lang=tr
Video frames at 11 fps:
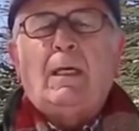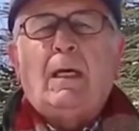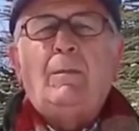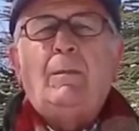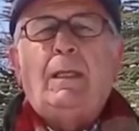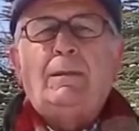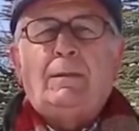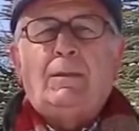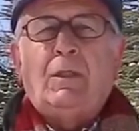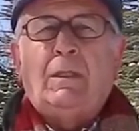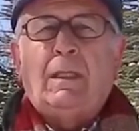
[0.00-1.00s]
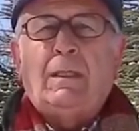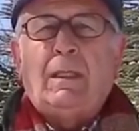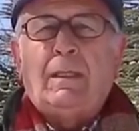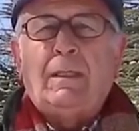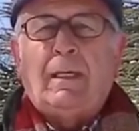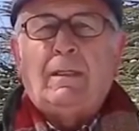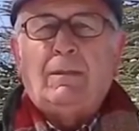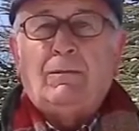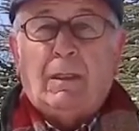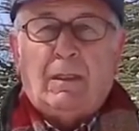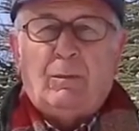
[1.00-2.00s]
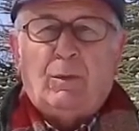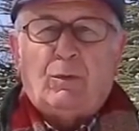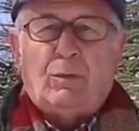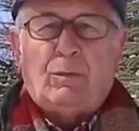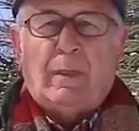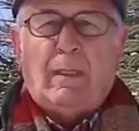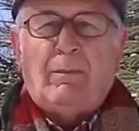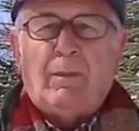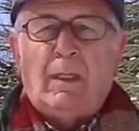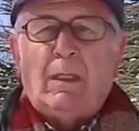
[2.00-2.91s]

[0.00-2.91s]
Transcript: Alman şirketlerine verilmiş durumda.